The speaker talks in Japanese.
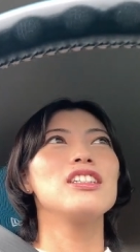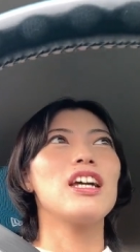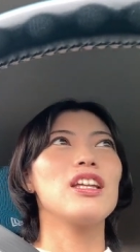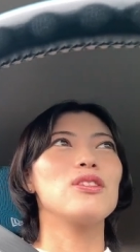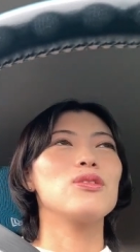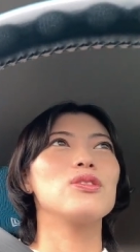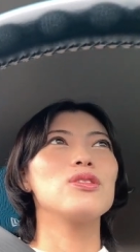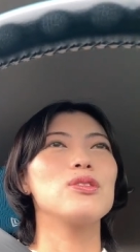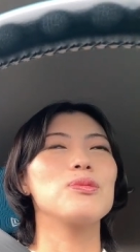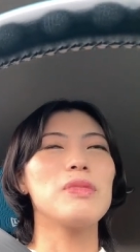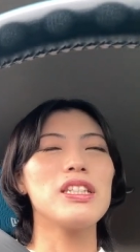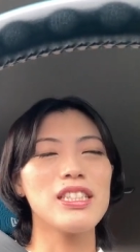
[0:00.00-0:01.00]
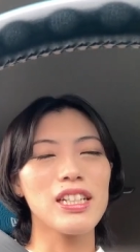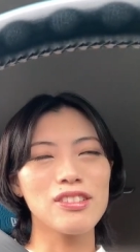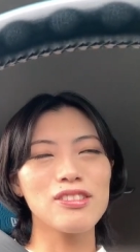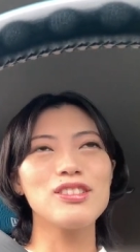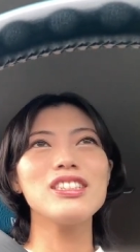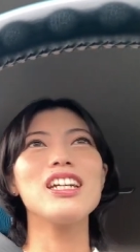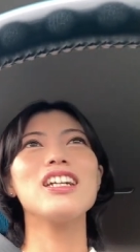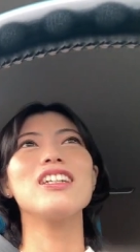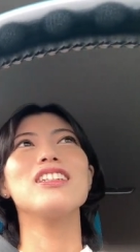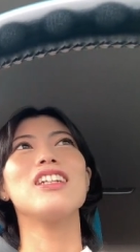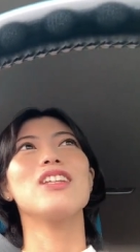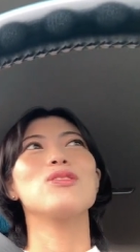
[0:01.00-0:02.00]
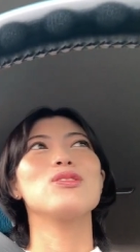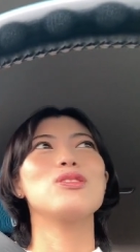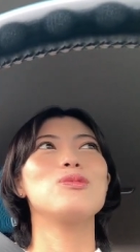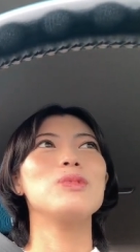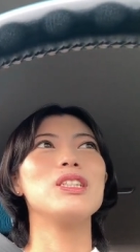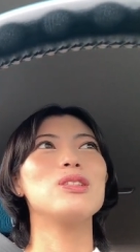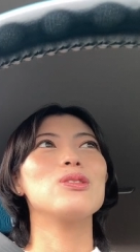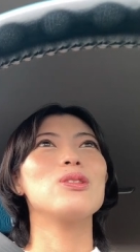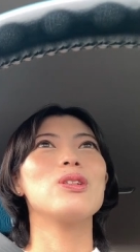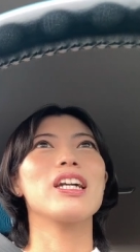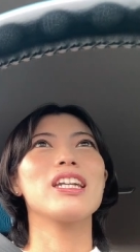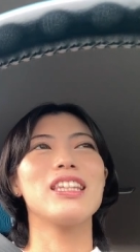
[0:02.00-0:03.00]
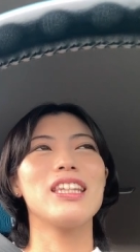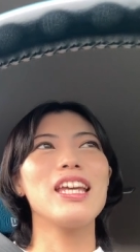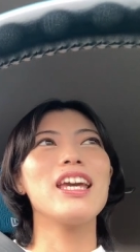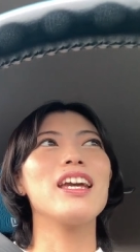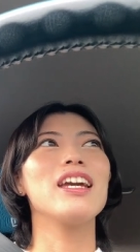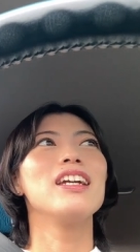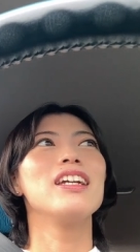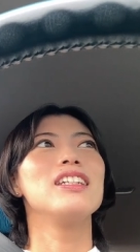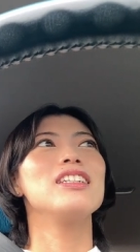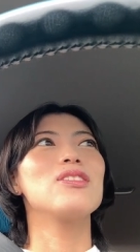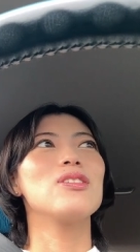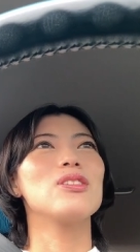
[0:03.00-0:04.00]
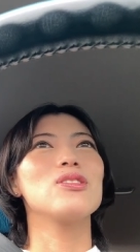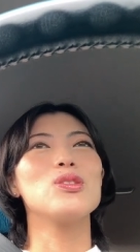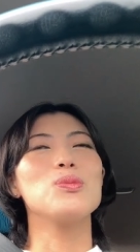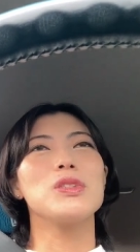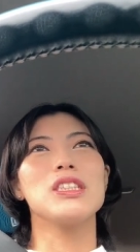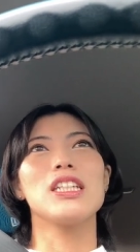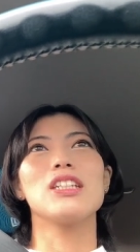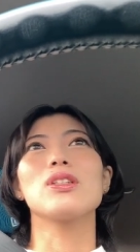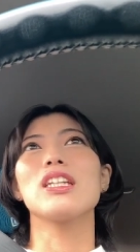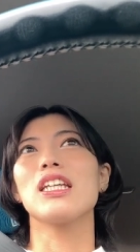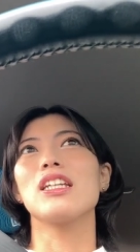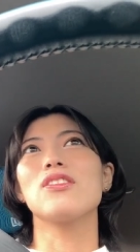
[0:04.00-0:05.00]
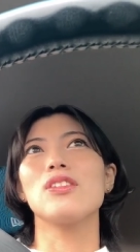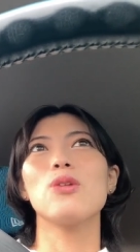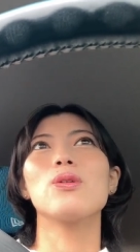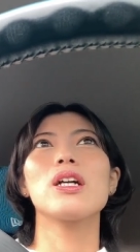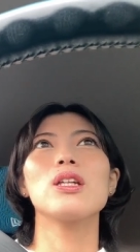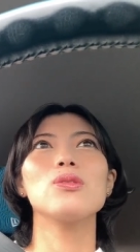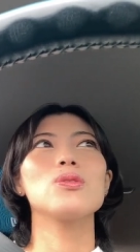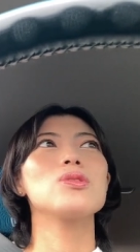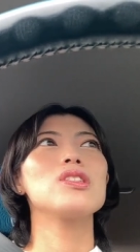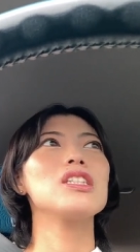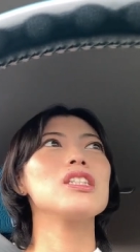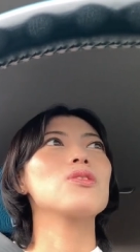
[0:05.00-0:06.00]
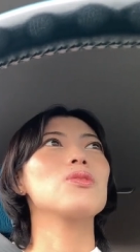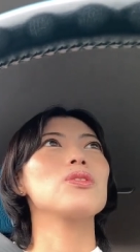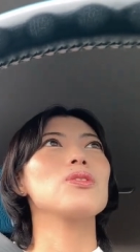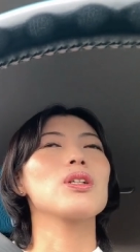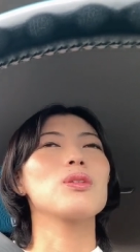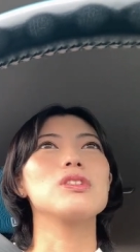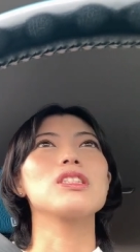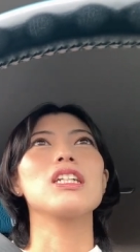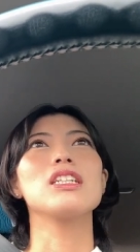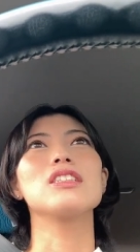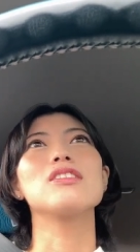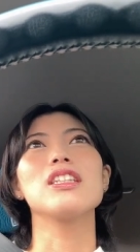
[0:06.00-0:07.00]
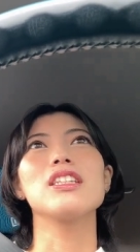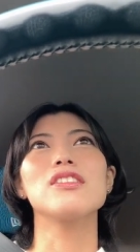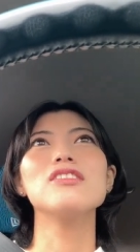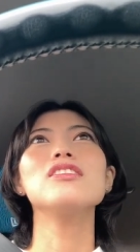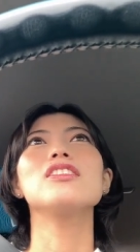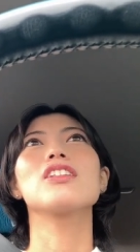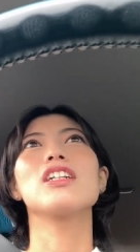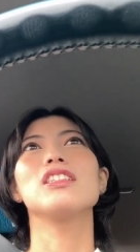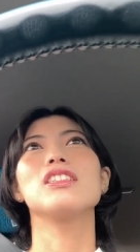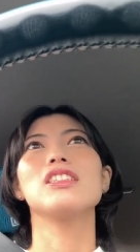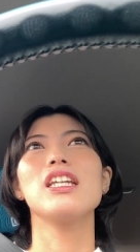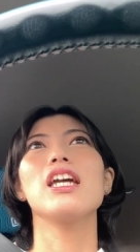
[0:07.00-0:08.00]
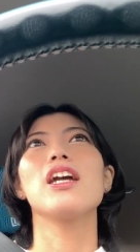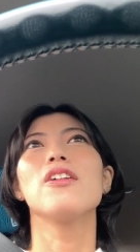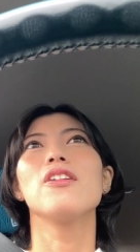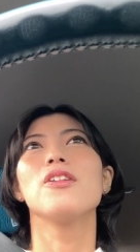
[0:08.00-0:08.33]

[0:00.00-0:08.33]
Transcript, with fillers: あのめちゃくちゃあのスピードを上げていろいろ準備しないといけないので他と同時進行というのが難しくなってくるっていう感じで